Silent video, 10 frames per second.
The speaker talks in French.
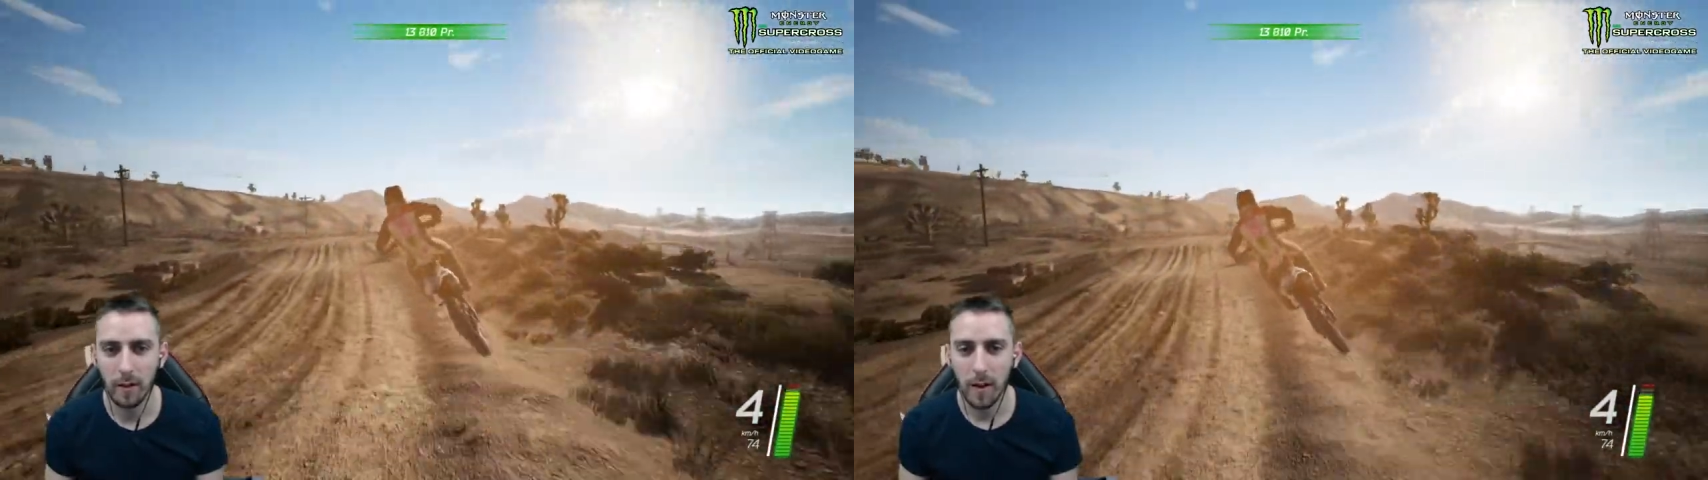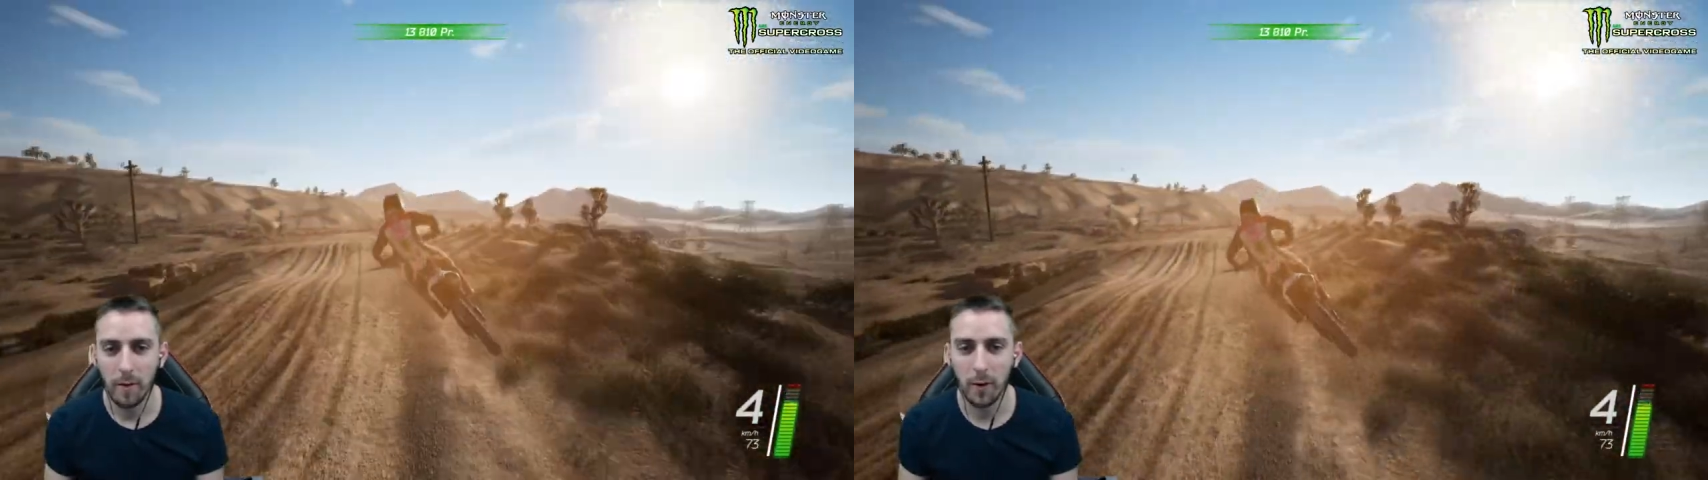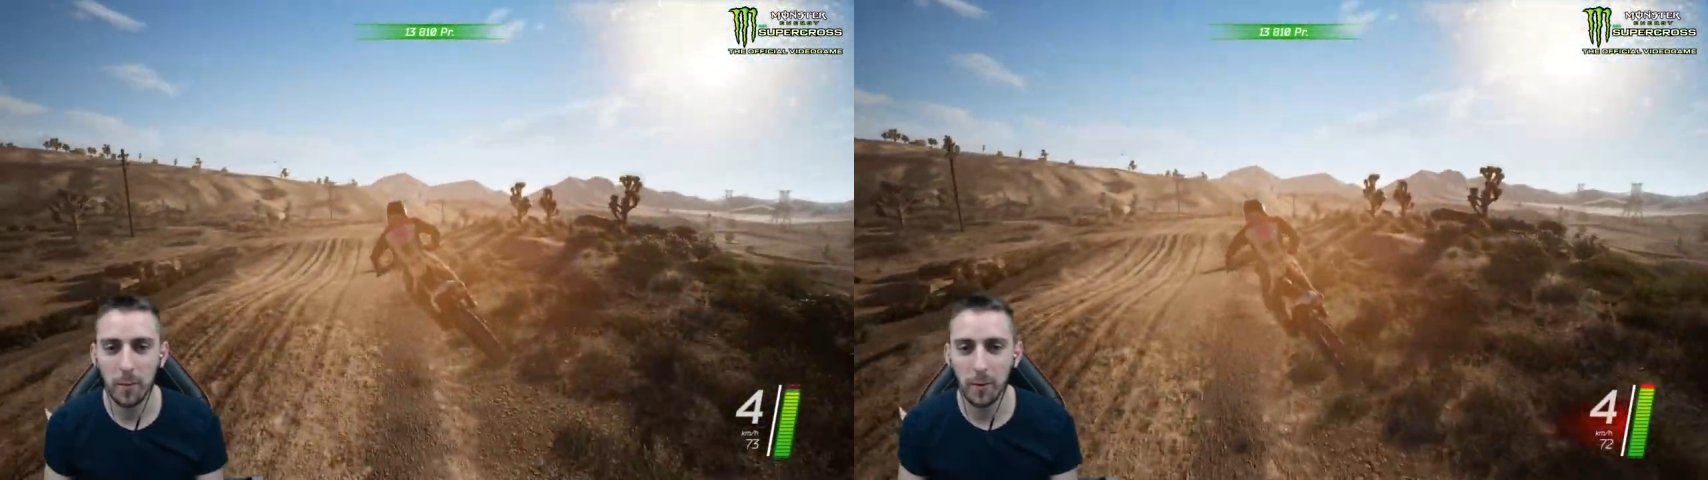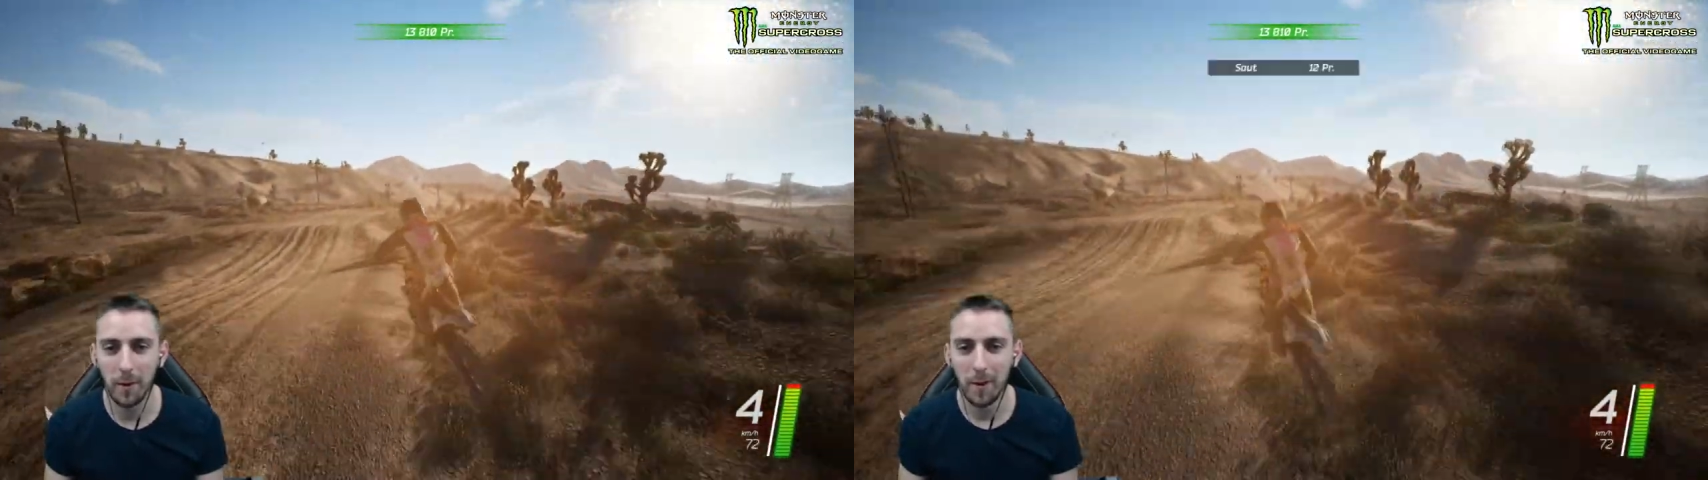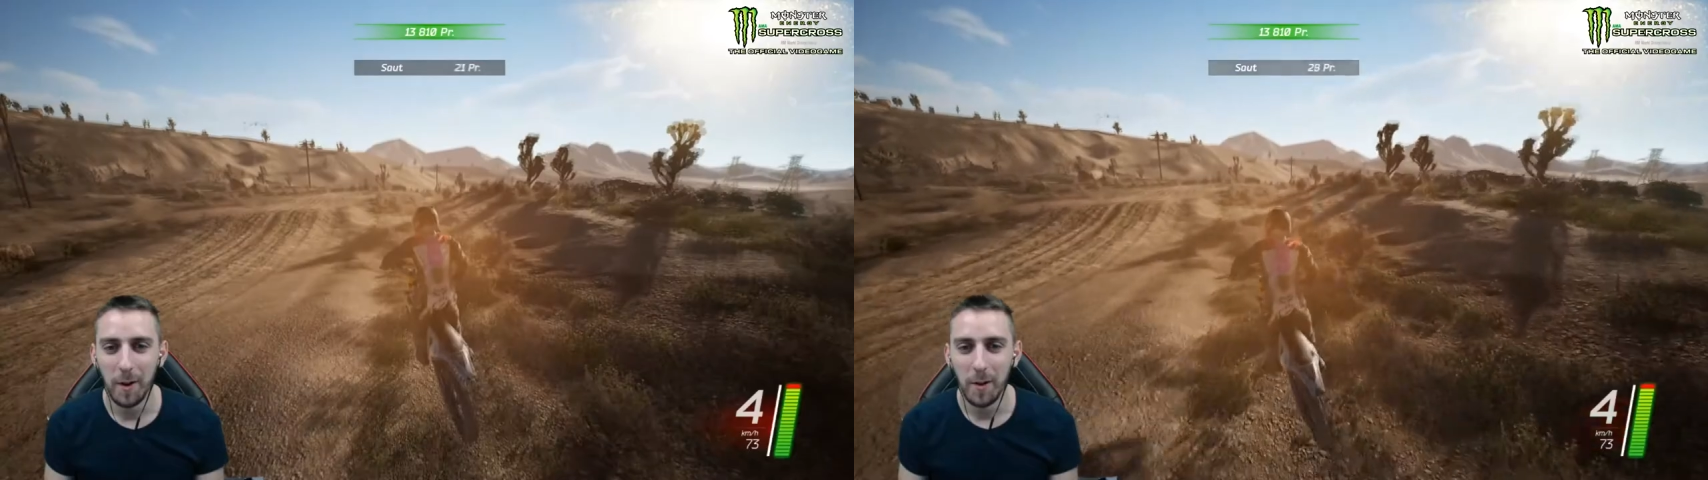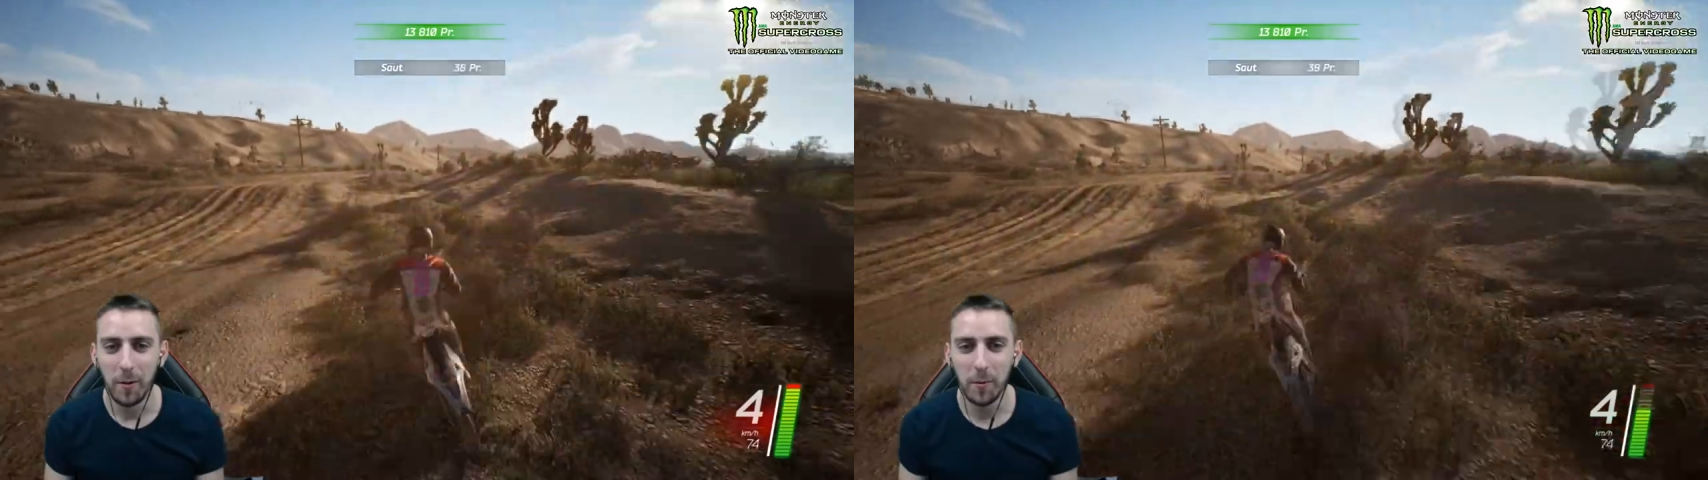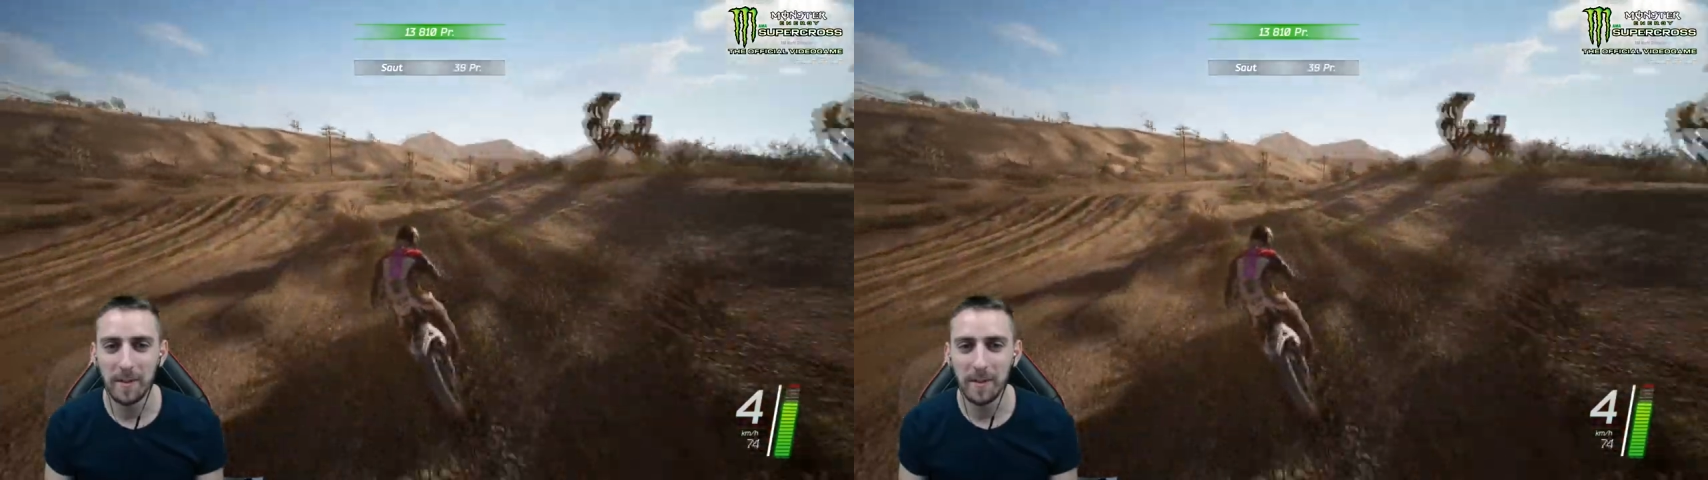Franchement, Franchement,